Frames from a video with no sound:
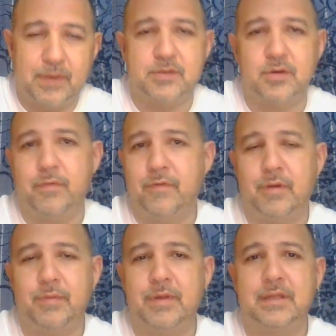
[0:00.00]
Ma insomma
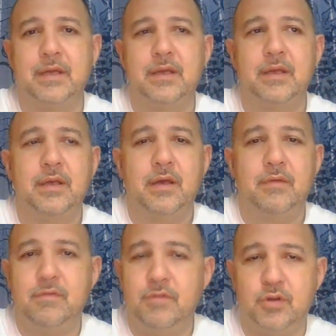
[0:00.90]
veramente
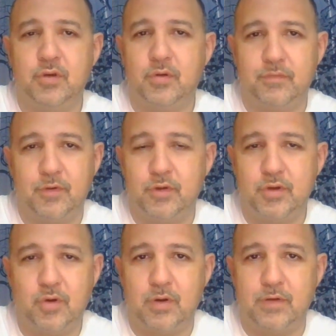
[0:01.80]
vi invito, ve lo
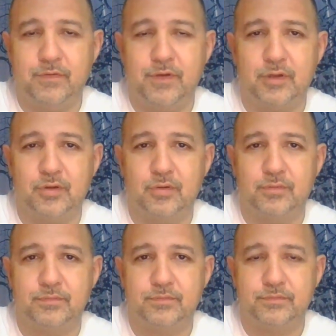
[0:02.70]
dico con affetto,
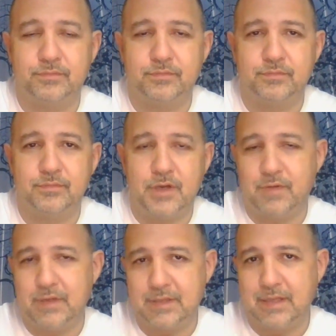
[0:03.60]

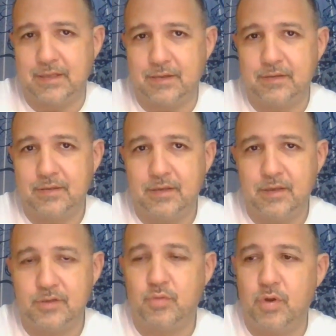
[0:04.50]
riflettete
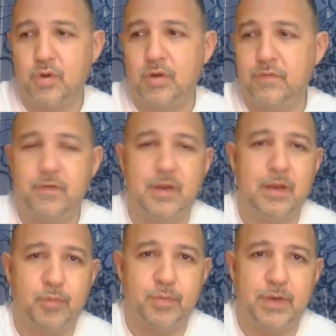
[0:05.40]
su quello che vi
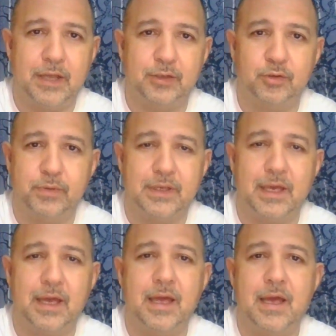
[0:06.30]
viene propinato,
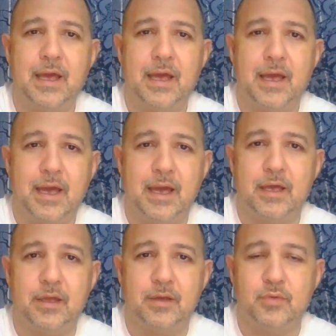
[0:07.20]
perché è
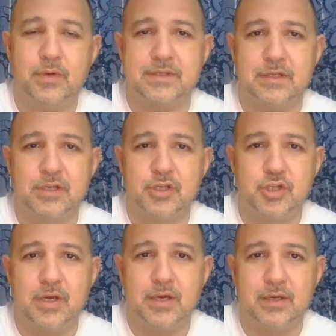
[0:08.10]
una
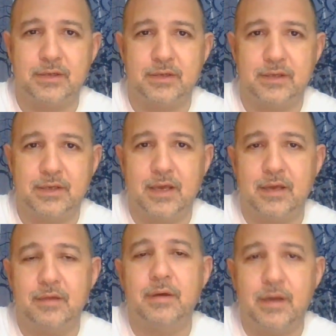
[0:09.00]
strategia
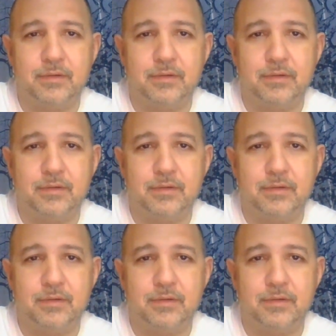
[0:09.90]
che